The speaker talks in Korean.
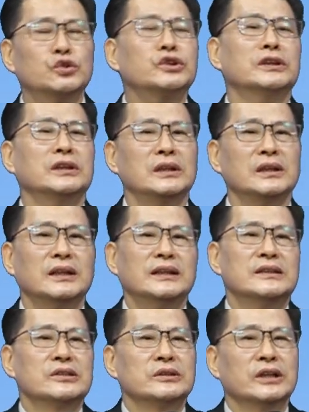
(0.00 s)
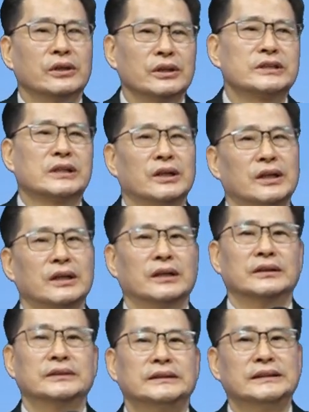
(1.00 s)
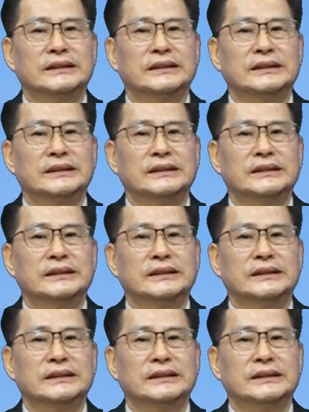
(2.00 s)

눈을 열어서